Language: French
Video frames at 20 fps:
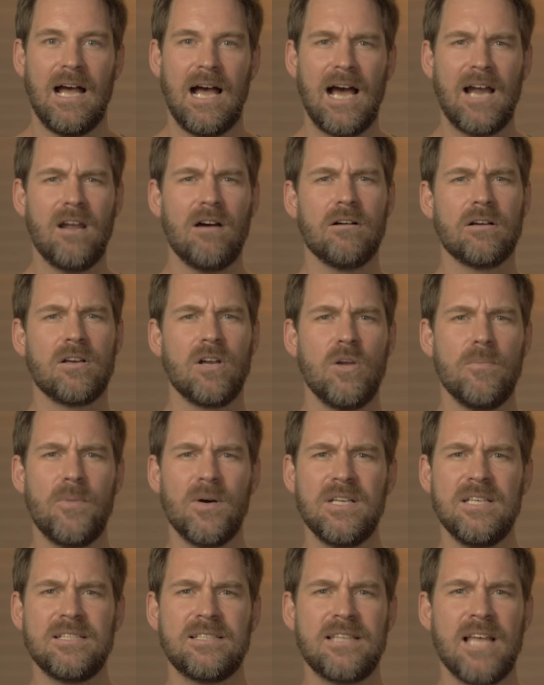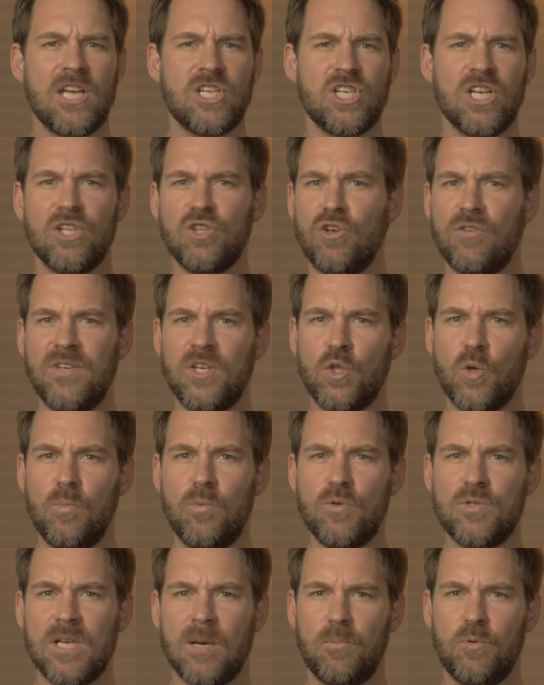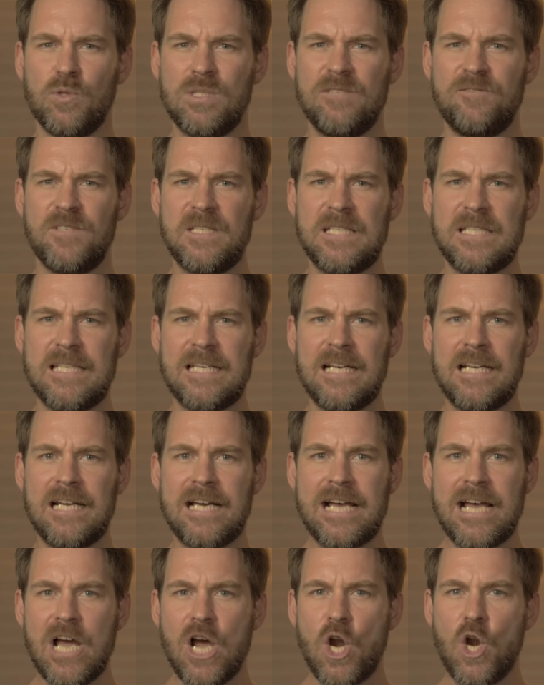Alors que le body snatching devient de plus en plus difficile,